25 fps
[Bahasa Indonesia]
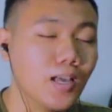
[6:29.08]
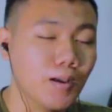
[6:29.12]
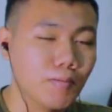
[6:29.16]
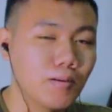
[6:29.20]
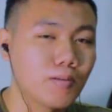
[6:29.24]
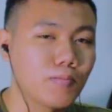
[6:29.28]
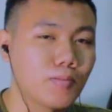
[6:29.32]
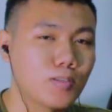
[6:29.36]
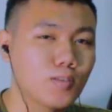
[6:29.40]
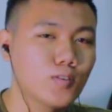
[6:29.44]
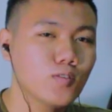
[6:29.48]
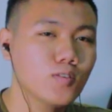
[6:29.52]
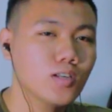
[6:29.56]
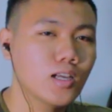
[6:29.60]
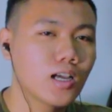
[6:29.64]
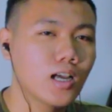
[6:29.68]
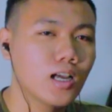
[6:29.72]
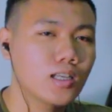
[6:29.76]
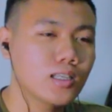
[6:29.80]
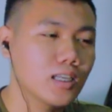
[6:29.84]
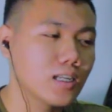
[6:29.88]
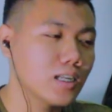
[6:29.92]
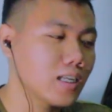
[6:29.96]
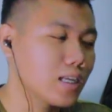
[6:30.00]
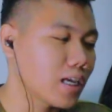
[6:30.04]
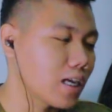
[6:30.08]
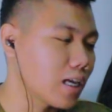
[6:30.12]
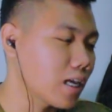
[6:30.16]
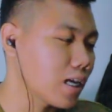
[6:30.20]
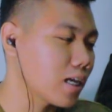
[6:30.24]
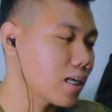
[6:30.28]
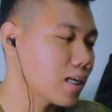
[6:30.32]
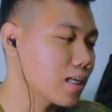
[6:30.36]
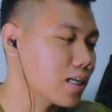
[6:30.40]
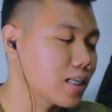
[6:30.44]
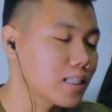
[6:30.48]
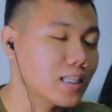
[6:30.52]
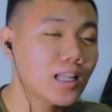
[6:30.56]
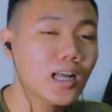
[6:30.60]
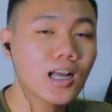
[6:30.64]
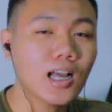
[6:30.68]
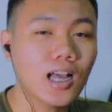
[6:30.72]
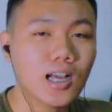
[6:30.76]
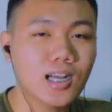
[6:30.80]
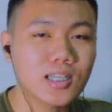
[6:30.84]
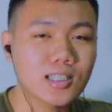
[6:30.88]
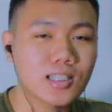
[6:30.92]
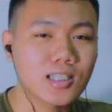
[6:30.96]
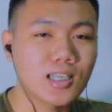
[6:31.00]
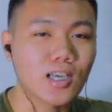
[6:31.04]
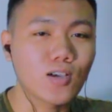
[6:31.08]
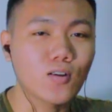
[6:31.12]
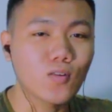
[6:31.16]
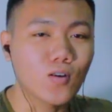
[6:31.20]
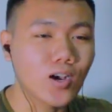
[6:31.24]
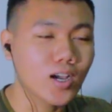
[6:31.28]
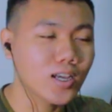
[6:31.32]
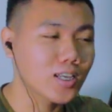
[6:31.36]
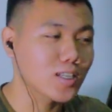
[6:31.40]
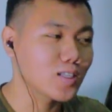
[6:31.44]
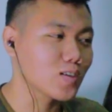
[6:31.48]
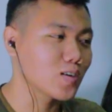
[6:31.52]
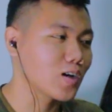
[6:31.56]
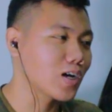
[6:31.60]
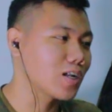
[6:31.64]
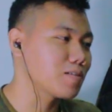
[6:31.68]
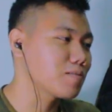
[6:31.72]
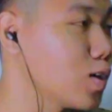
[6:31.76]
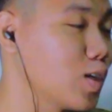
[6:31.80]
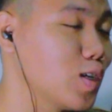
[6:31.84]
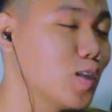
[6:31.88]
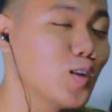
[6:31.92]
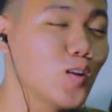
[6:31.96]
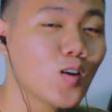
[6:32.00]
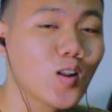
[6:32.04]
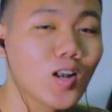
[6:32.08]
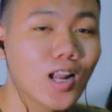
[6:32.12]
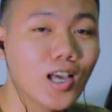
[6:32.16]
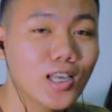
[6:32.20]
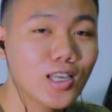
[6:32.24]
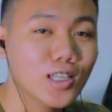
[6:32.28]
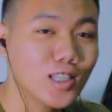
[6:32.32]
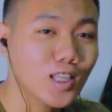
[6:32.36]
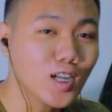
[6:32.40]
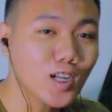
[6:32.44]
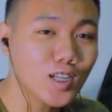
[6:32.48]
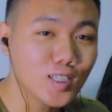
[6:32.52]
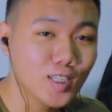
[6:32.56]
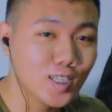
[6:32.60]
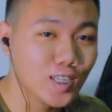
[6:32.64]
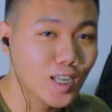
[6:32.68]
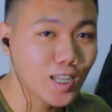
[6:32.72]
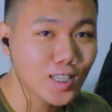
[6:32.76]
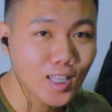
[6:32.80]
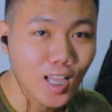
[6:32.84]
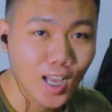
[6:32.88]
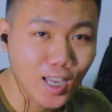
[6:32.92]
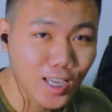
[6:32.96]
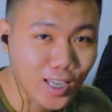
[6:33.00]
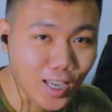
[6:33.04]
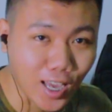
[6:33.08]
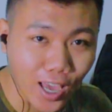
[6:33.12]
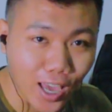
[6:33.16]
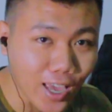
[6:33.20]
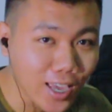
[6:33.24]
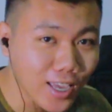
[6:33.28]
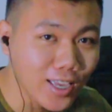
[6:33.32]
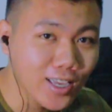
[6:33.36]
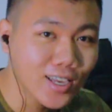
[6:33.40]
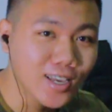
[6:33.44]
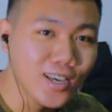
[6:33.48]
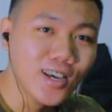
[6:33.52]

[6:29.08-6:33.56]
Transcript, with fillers: nggak apa-apa juga, jadi kayak kita nggak kecewa gitu kan. Idola kita ternyata gay.